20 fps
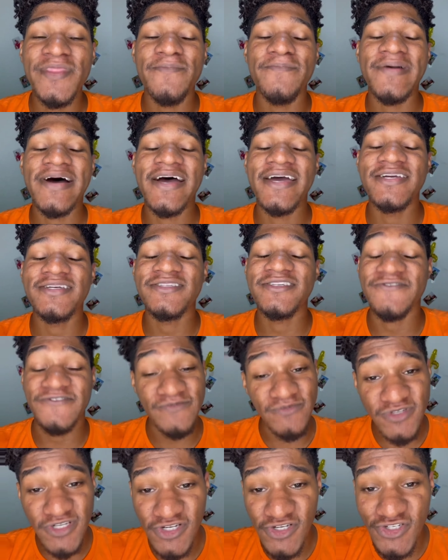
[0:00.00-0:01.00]
Mas teve
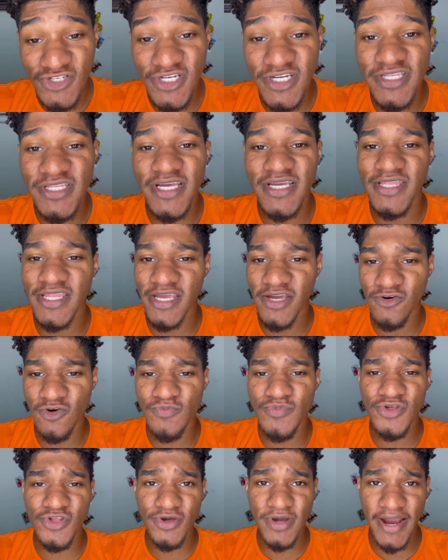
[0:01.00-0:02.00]
muita gente que entendeu, eu
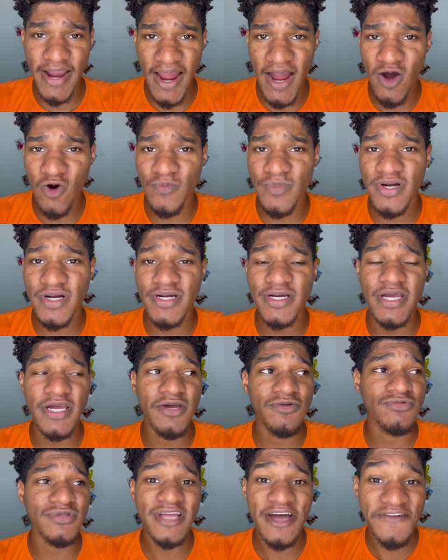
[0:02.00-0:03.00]
pedi calma, eu
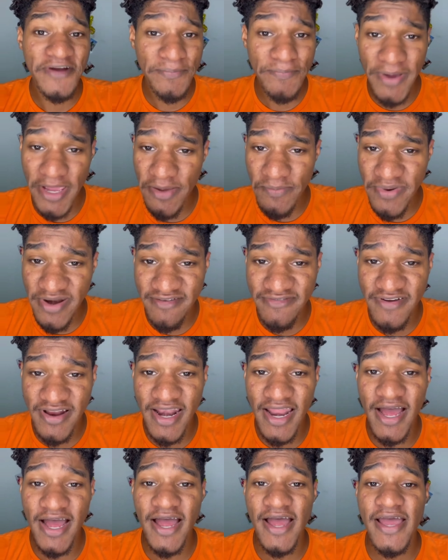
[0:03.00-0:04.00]
não tava bem para
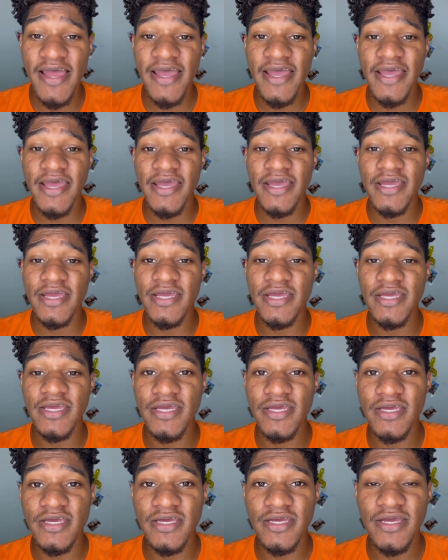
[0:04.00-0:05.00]
falar.
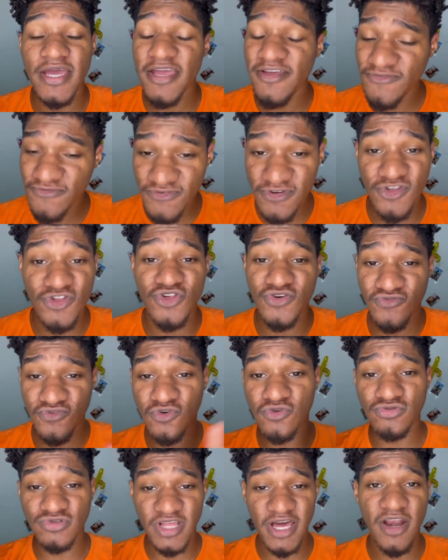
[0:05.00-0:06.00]
E, enfim, eu vou
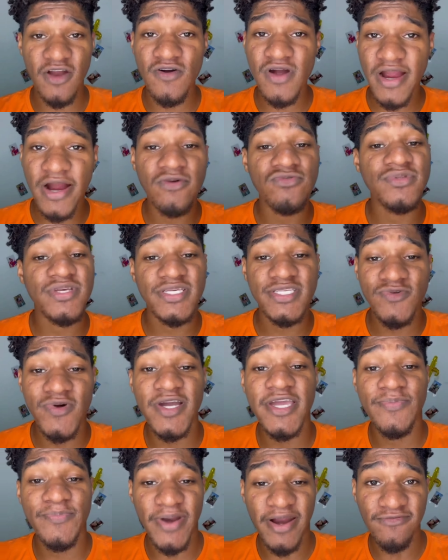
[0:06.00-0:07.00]
contar logo o que aconteceu
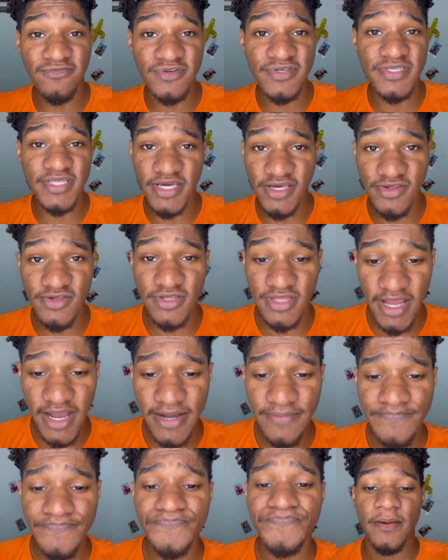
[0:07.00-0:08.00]
aqui para vocês, tá?